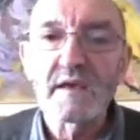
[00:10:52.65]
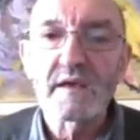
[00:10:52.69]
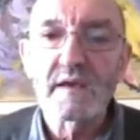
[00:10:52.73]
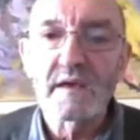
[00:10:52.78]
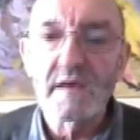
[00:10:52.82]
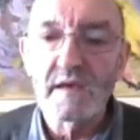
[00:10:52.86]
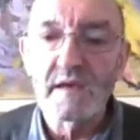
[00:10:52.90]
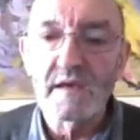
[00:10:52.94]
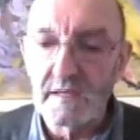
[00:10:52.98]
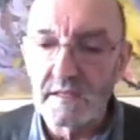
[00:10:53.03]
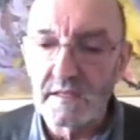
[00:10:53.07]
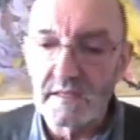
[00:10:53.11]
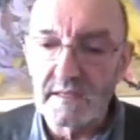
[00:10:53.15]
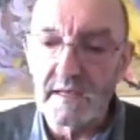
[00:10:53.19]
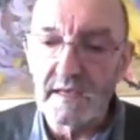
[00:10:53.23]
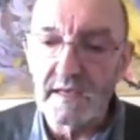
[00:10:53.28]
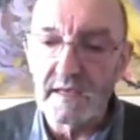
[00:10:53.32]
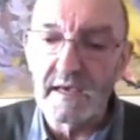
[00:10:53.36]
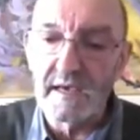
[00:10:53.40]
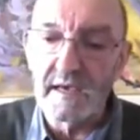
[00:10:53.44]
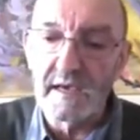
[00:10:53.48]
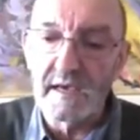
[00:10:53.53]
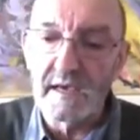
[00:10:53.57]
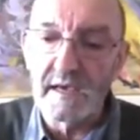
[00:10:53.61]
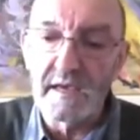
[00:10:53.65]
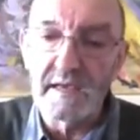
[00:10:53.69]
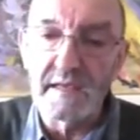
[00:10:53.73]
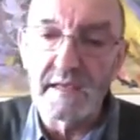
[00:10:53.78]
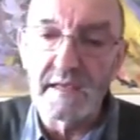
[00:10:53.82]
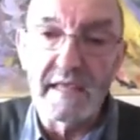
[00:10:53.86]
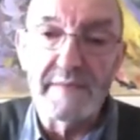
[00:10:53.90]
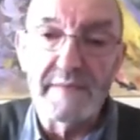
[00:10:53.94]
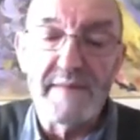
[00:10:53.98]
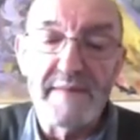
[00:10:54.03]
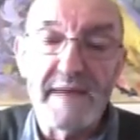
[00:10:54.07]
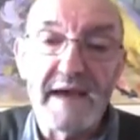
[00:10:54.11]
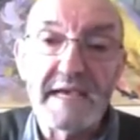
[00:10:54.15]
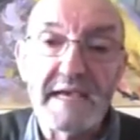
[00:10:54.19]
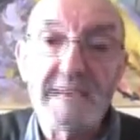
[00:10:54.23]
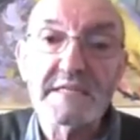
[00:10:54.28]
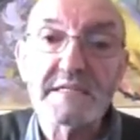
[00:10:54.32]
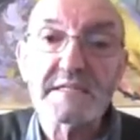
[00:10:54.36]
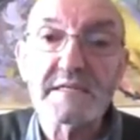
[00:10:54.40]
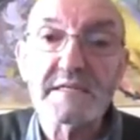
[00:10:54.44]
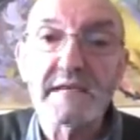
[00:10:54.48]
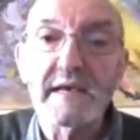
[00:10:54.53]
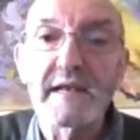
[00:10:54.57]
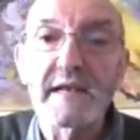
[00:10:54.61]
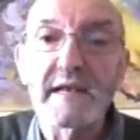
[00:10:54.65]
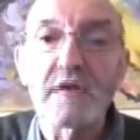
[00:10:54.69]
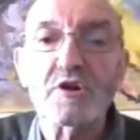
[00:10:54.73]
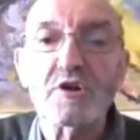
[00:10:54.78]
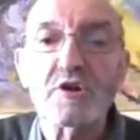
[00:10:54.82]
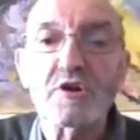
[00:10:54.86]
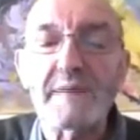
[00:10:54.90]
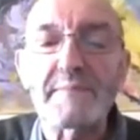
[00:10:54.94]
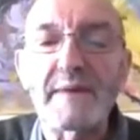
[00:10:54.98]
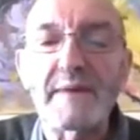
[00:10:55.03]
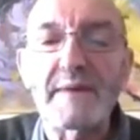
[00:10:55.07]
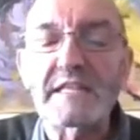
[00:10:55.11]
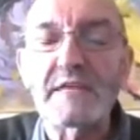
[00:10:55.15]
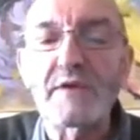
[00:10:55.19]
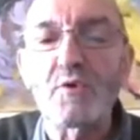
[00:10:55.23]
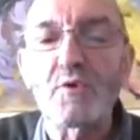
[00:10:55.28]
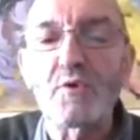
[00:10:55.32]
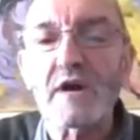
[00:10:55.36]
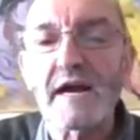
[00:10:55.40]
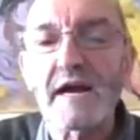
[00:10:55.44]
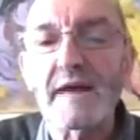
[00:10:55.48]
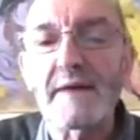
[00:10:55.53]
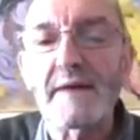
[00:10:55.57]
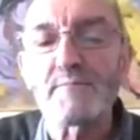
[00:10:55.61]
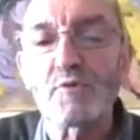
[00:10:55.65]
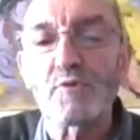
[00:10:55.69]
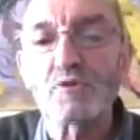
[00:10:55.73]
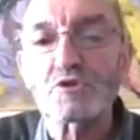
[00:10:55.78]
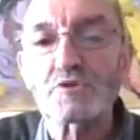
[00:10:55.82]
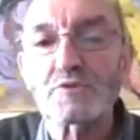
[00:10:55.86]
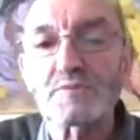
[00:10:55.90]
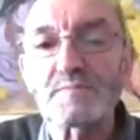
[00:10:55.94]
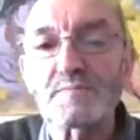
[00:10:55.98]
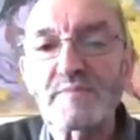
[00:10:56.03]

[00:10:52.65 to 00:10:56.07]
este, de maíz en los respectivos campos,